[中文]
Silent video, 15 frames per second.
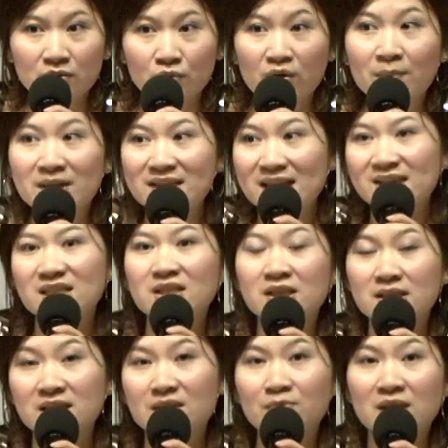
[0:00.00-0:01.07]
我们在这个
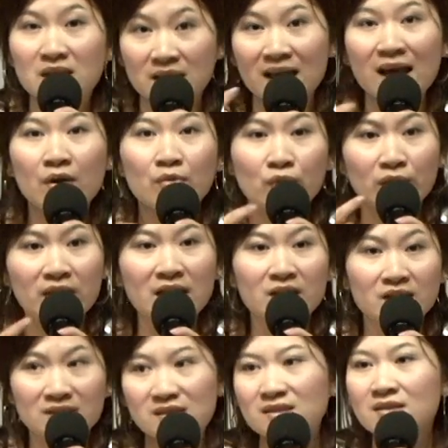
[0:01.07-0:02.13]
见面，你看我，我看
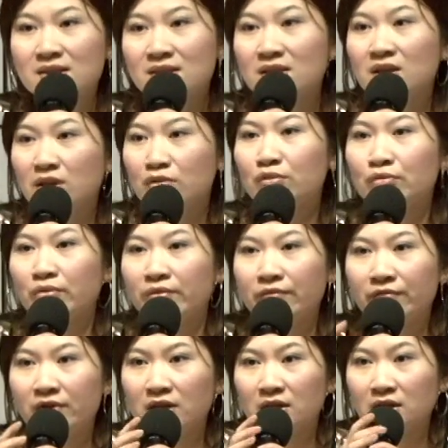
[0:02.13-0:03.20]
你，其实是很有缘
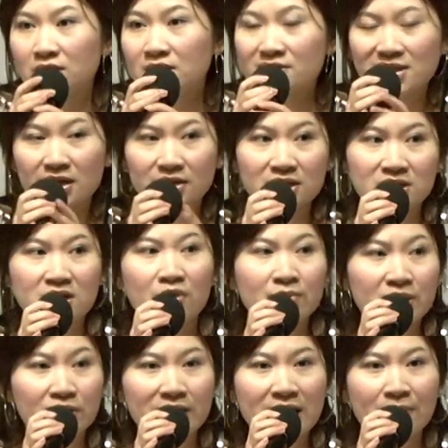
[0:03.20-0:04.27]
分的，是上帝巧
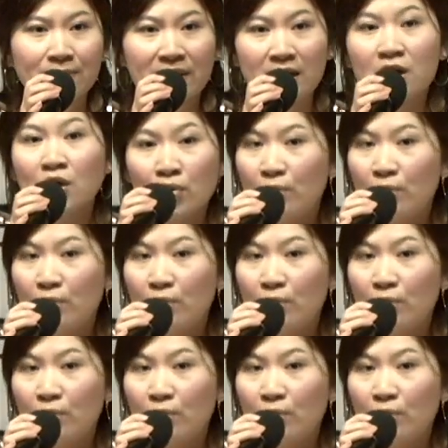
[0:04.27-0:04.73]
妙的安排。